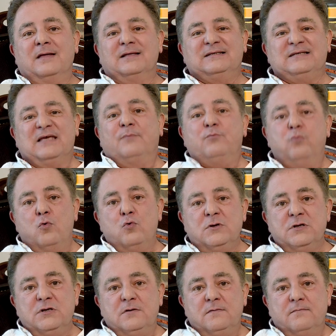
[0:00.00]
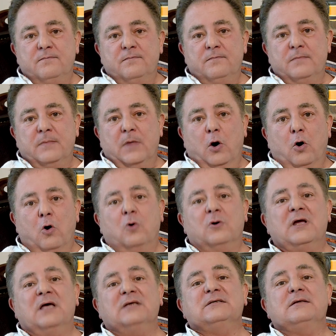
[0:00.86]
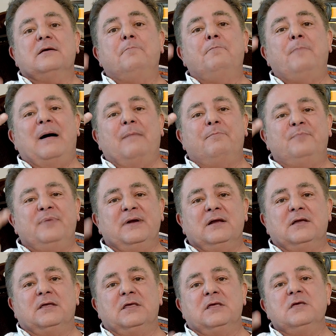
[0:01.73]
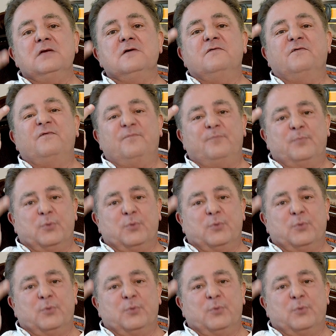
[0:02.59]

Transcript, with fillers: cebuli oraz papryki w